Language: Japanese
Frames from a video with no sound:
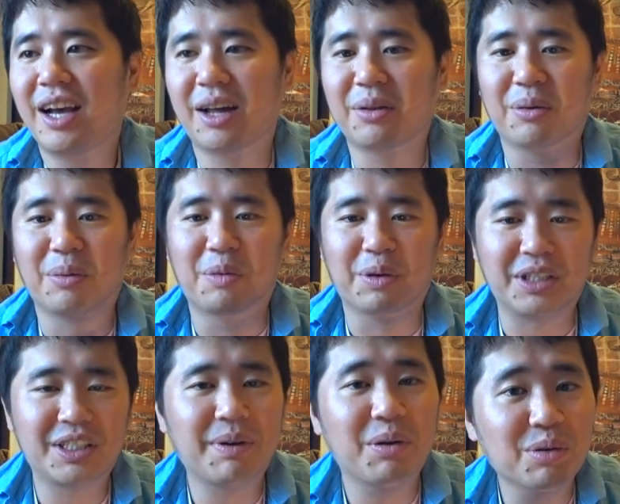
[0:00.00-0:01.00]
あの、もうい
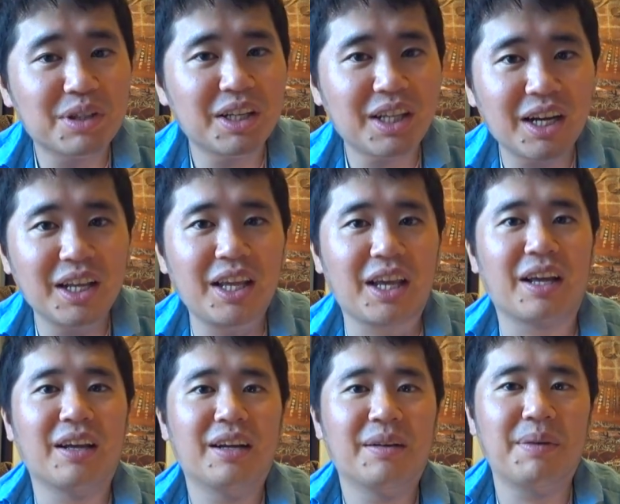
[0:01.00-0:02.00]
ちまんごせんえんだけ
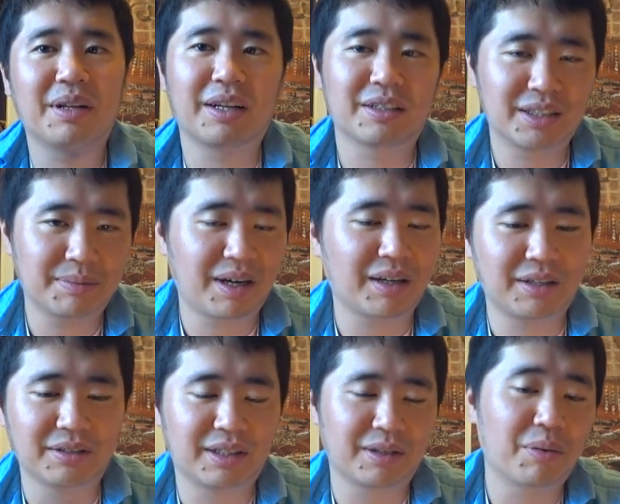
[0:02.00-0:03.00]
で、まあだから妻がいるんで、